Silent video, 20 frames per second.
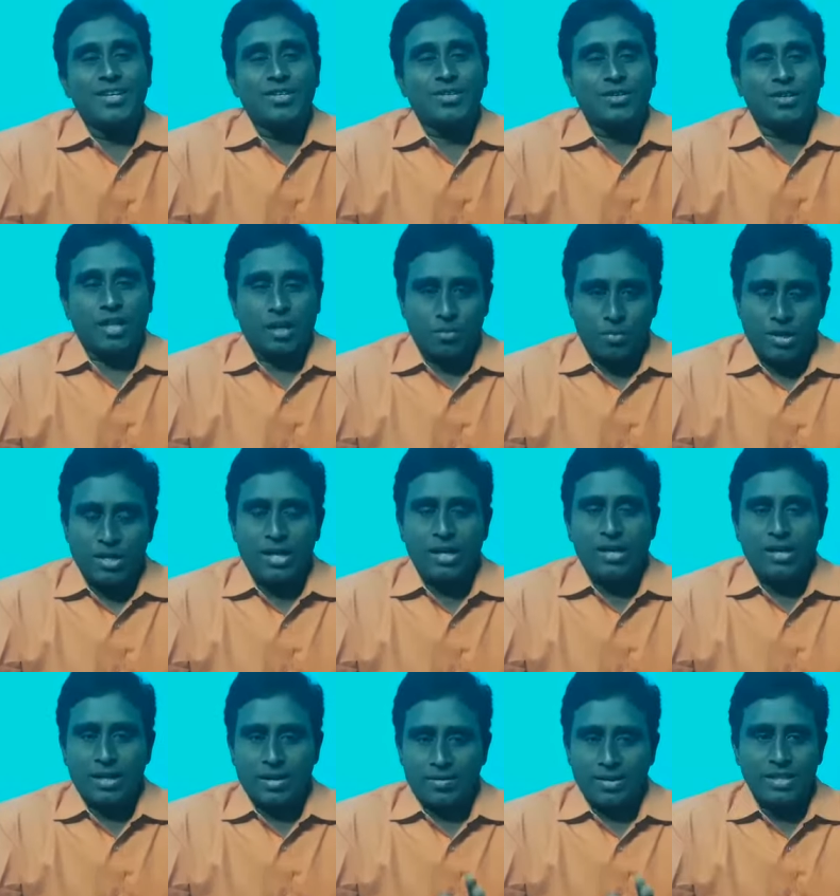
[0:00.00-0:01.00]
ஸோ நண்பர்கள்
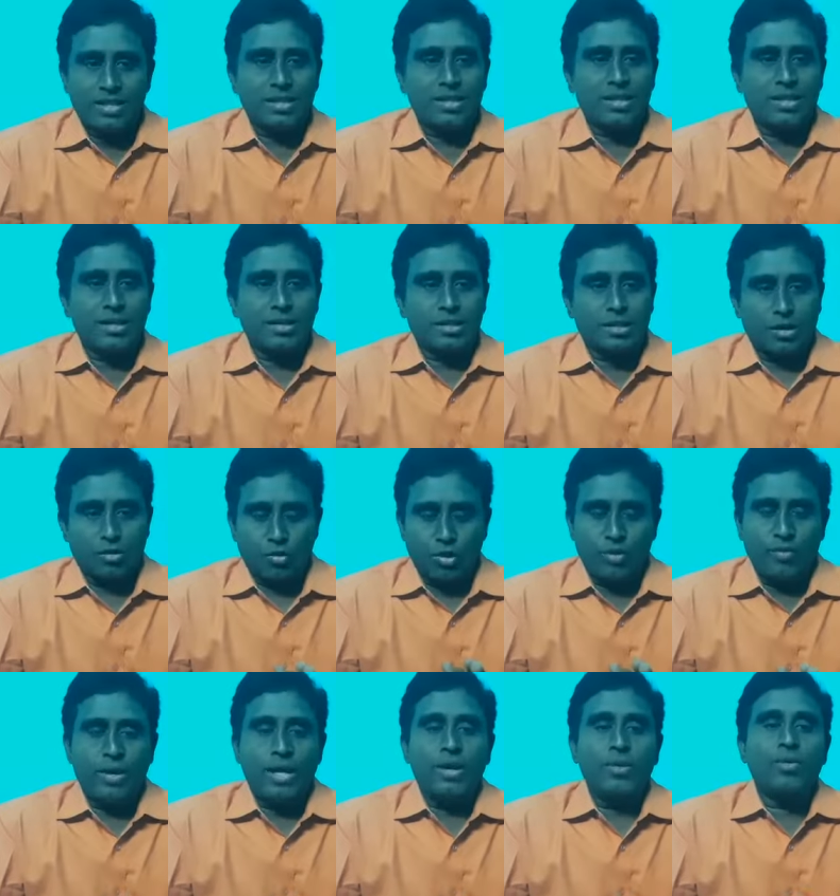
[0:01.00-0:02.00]
கவனத்திற்கு ச
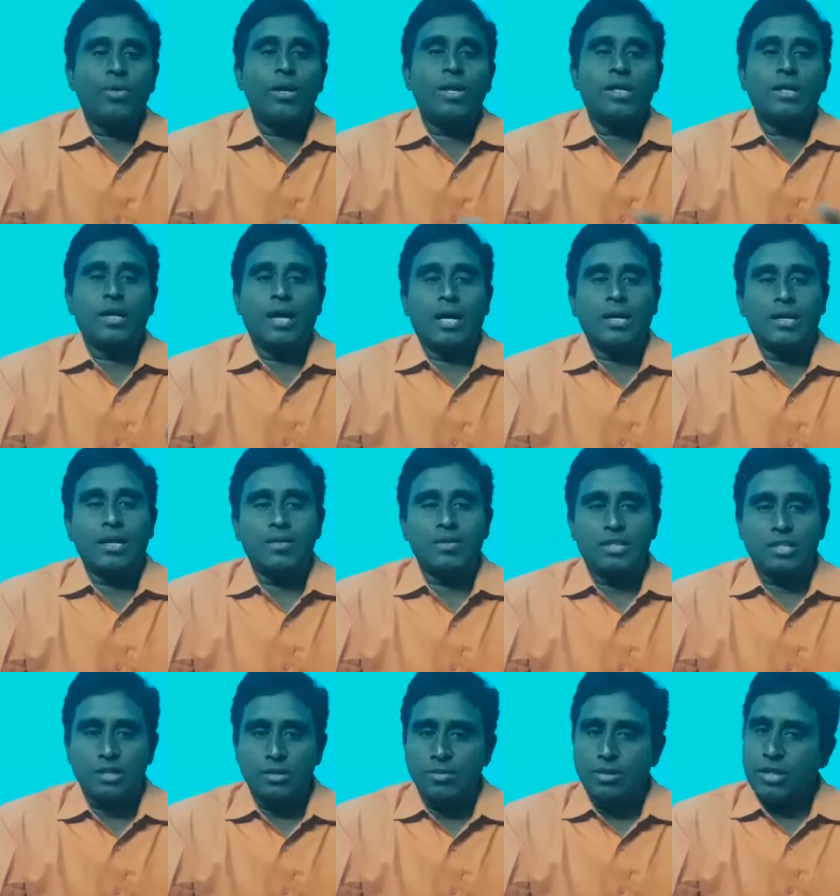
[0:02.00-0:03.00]
ஒருவேளை உங்களுக்கு
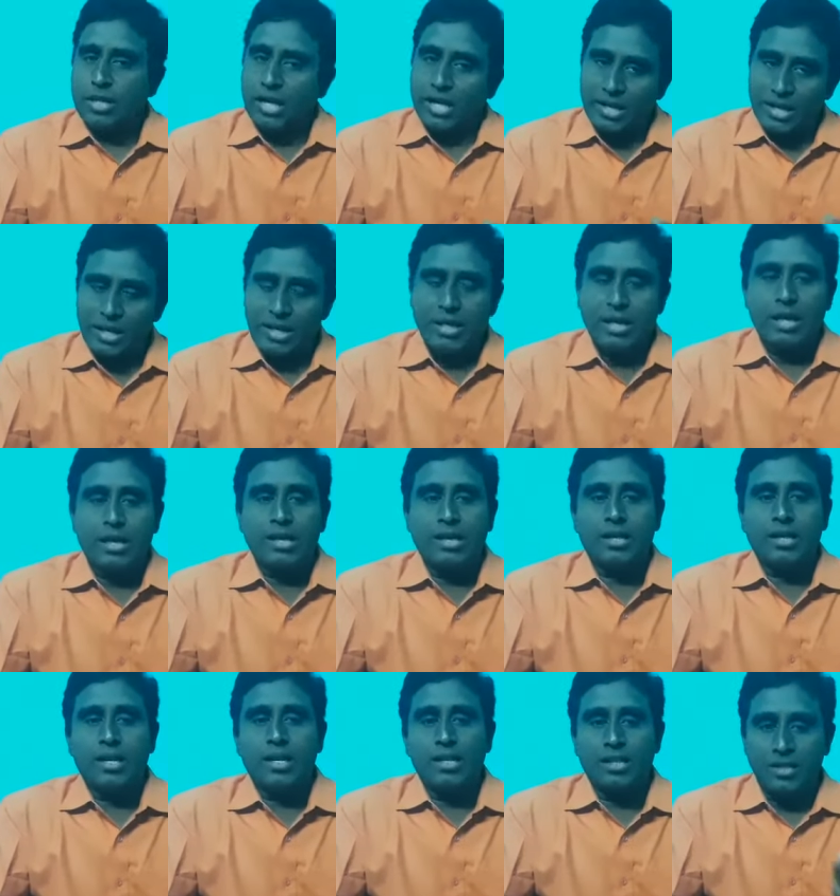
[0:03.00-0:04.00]
ஆண்டாளத்து நண்பர்கள் அருகில் இல்லை
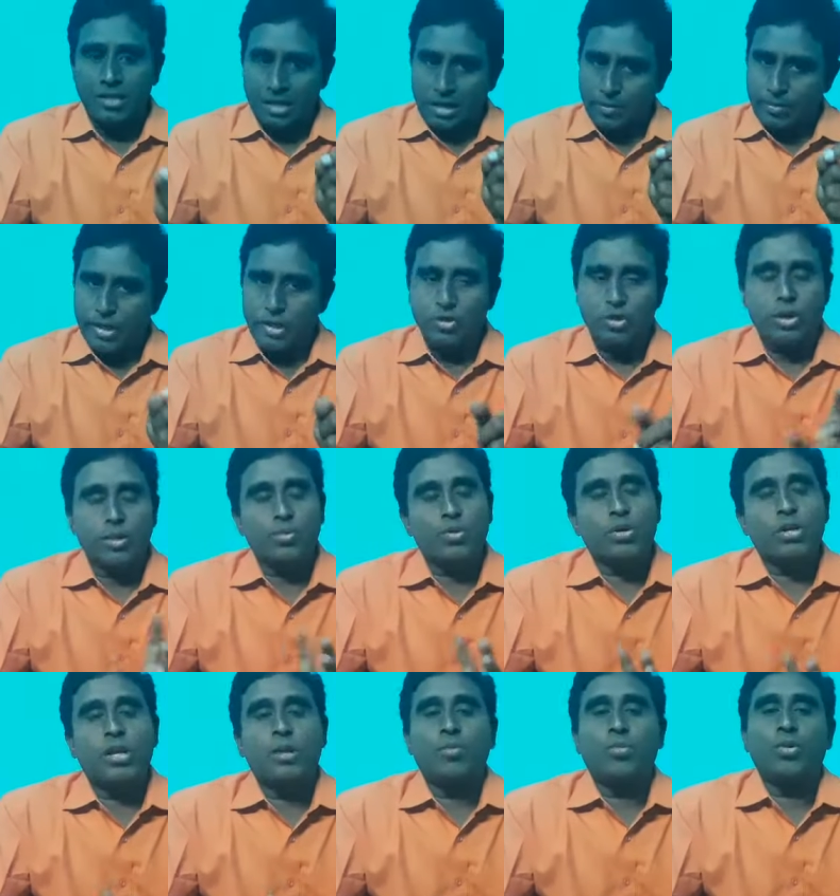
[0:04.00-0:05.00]
என்றால் இந்த நம்பரை தொடர்பு
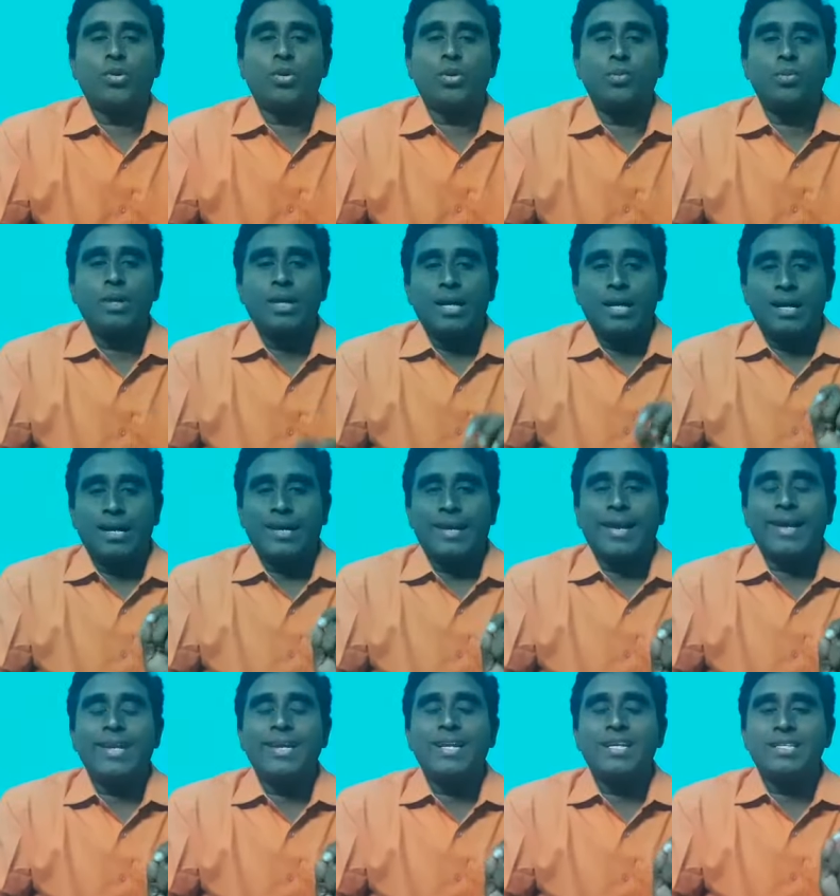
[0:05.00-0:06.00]
கொண்டால் போதும்
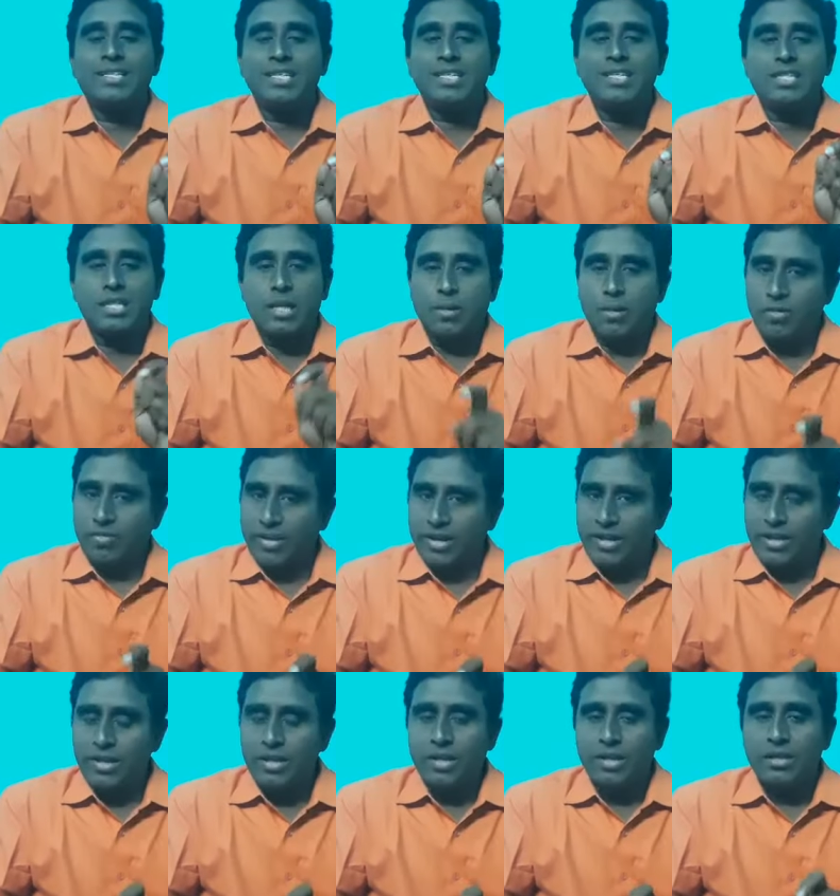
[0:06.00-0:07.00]
நைன் எயிட் சிக்ஸ் டபுள்
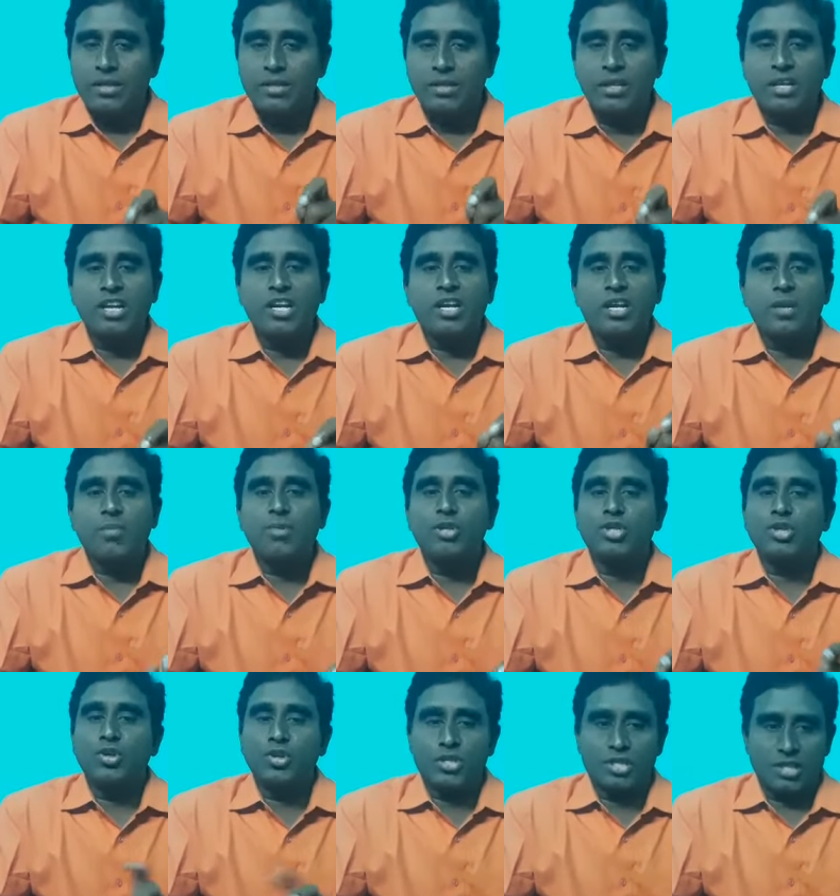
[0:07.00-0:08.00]
ஃபைவ் த்ரீ ட்ரிபிள்
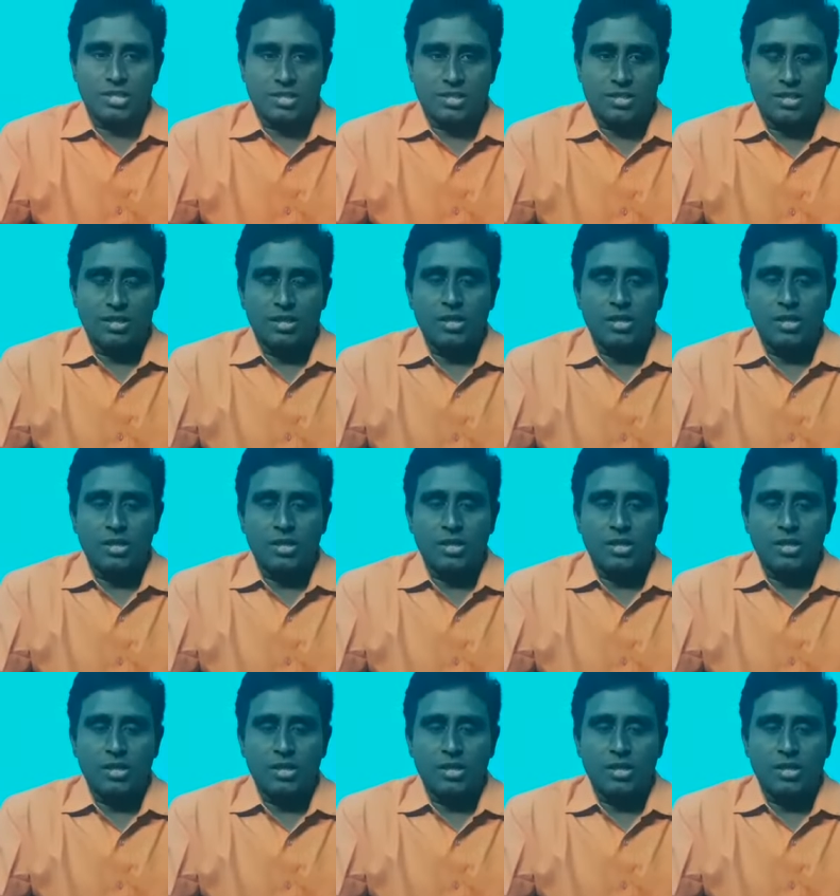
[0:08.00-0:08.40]
ஜீரோ சிக்ஸ்